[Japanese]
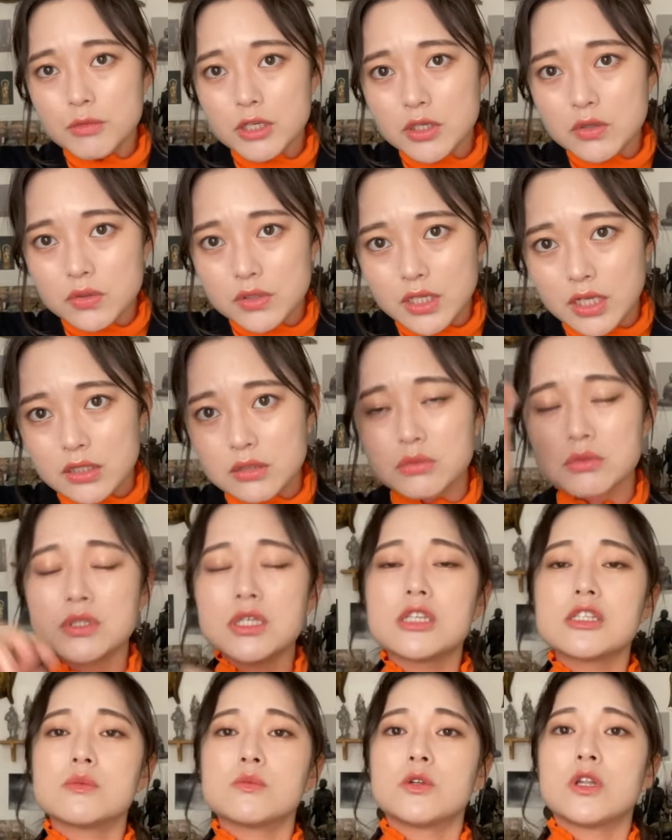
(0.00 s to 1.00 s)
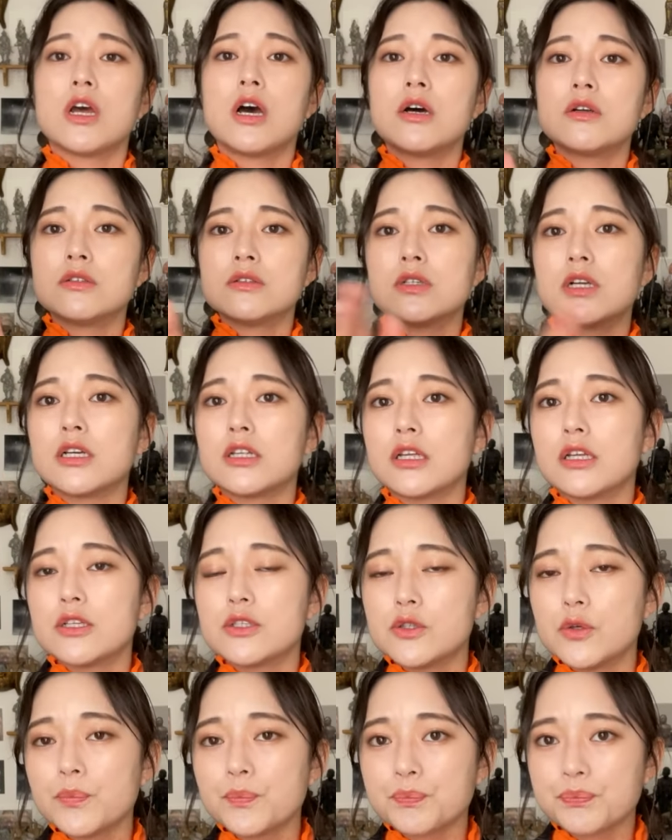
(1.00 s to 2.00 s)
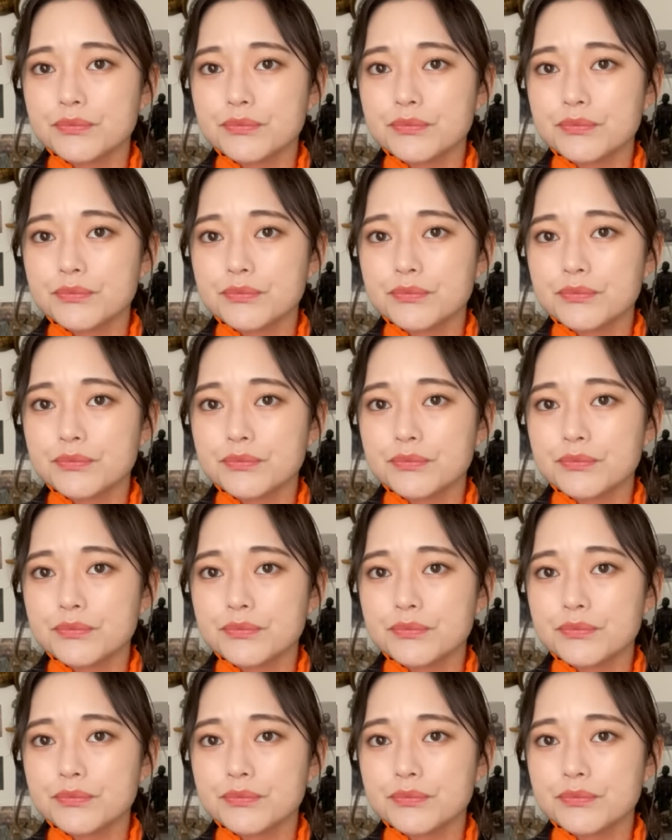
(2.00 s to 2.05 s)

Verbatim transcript: 密教だという説もねあるぐらいなんですよ